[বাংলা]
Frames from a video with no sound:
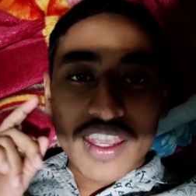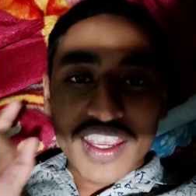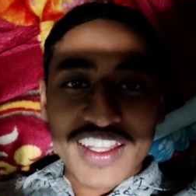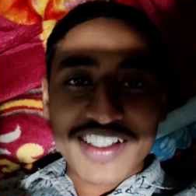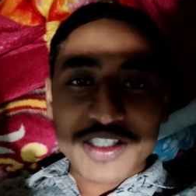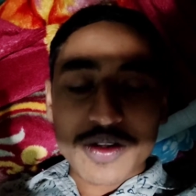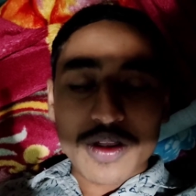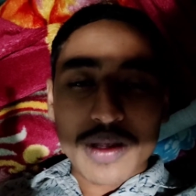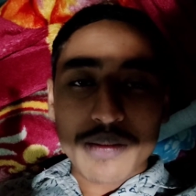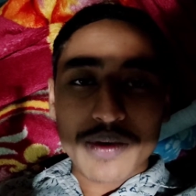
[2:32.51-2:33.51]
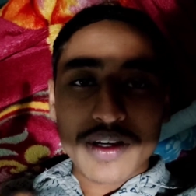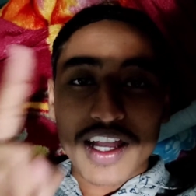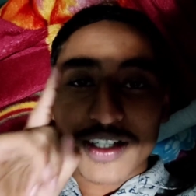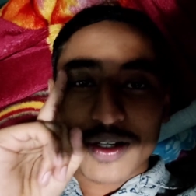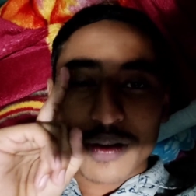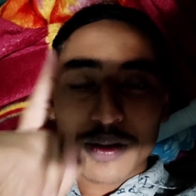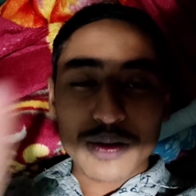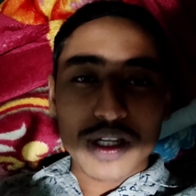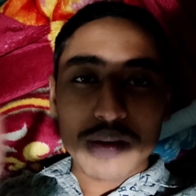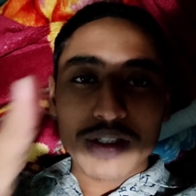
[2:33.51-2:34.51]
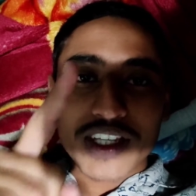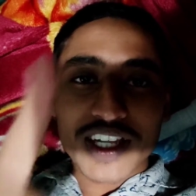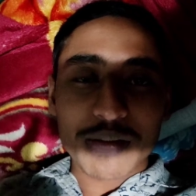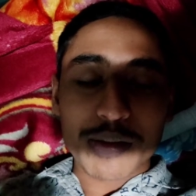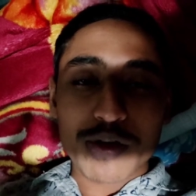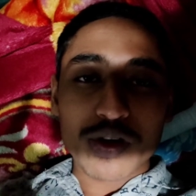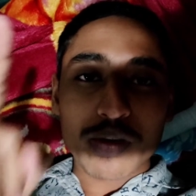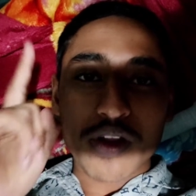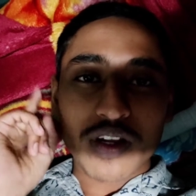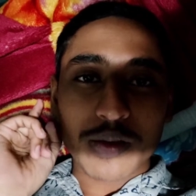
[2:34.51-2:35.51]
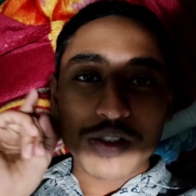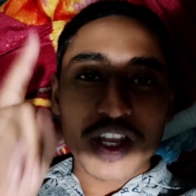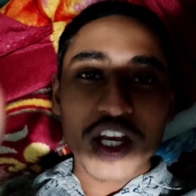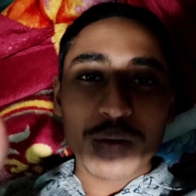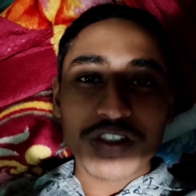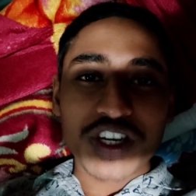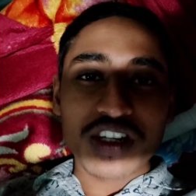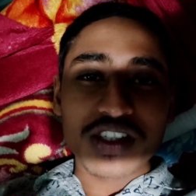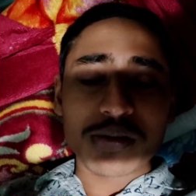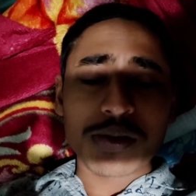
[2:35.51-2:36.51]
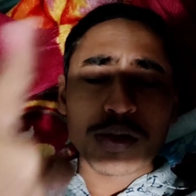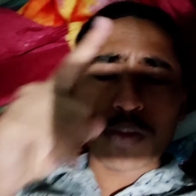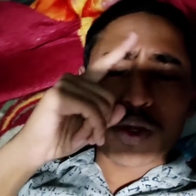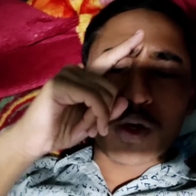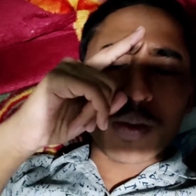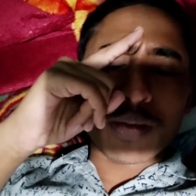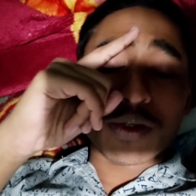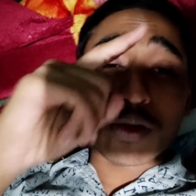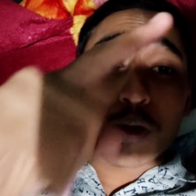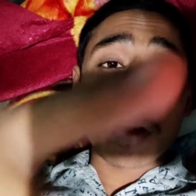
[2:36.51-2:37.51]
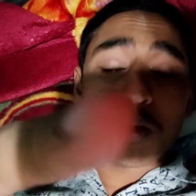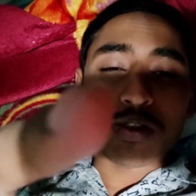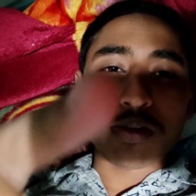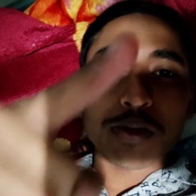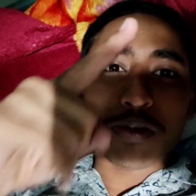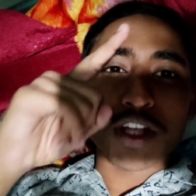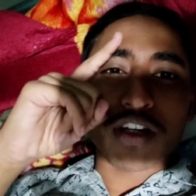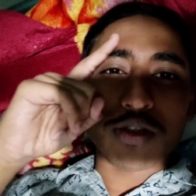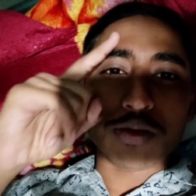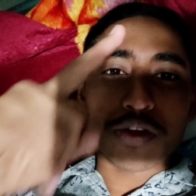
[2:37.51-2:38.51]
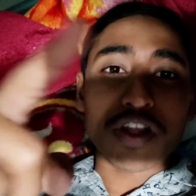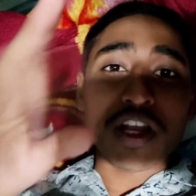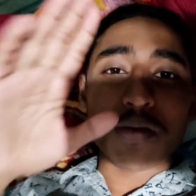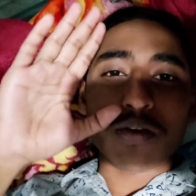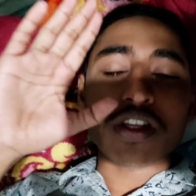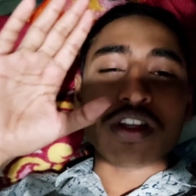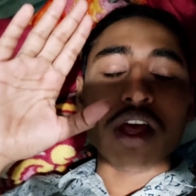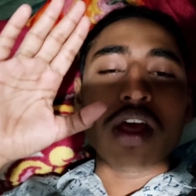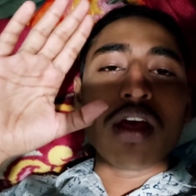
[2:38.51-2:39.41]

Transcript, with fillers: এখানে শেষ করলাম তাকে সকালে উঠতে লাগবে যাইতে লাগবে ভিডিওটা ভালো লাগবে সে লাইক কমেন্ট শেয়ার সাবস্ক্রাইব তোমরা করবে আমি তোমরা সবাই করে দাদা